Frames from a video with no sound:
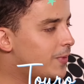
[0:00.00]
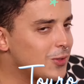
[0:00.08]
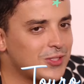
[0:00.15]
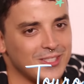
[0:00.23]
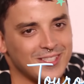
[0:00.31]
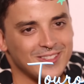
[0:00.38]

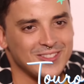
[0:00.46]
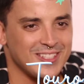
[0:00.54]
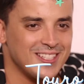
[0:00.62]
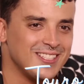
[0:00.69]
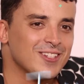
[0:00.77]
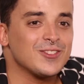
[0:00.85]
Meu signo,
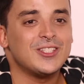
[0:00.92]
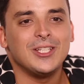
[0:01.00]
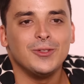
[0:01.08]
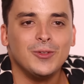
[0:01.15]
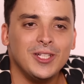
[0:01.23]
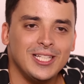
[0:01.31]
gente. É um
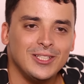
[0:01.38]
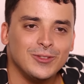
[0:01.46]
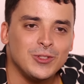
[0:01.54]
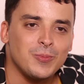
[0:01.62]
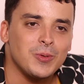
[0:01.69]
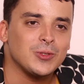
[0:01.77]
signo
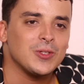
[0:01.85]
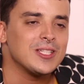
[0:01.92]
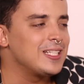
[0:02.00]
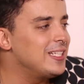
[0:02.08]
lindo de pessoas